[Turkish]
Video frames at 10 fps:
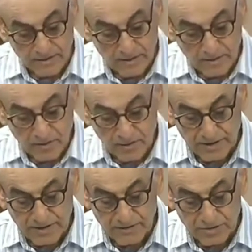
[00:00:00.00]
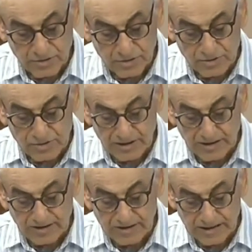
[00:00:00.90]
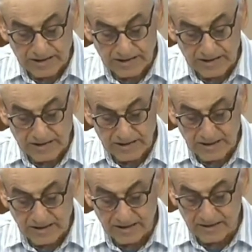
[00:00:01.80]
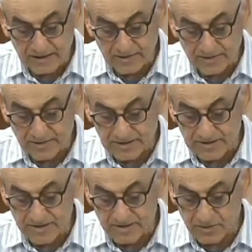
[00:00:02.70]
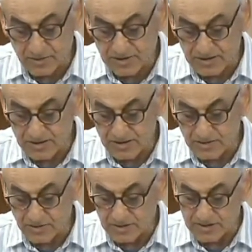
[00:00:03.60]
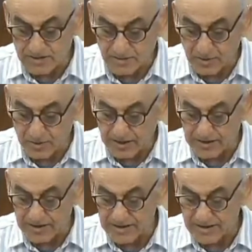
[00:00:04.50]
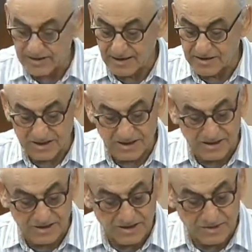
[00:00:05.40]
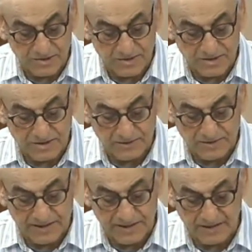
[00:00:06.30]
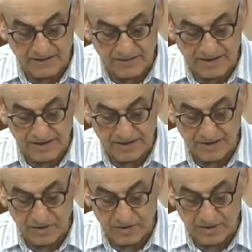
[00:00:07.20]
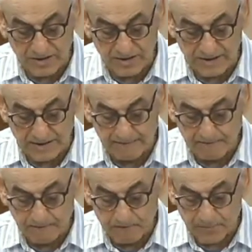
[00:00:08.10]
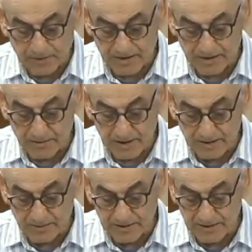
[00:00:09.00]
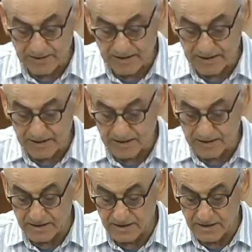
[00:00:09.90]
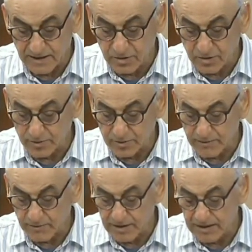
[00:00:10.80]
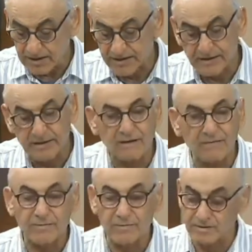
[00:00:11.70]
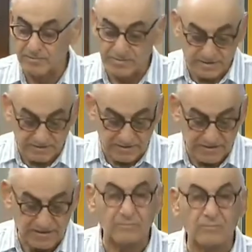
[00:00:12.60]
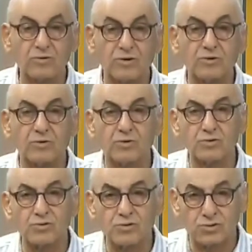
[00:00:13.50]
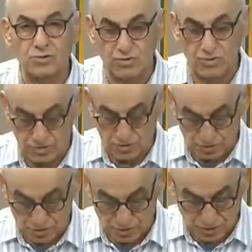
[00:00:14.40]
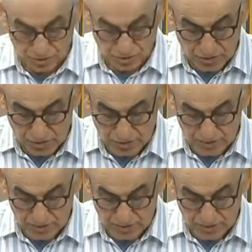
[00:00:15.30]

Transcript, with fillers: 17 Ağustos'un ardından her yıl depreme hazırlık uyarıları yapıldı, raporlar yazıldı ancak geçen sürede beklenen felakete yönelik adımlar bile geriye gitti. Toplanma alanlarına AVM yapıldı. Evet İstanbul'da 400 e, küsür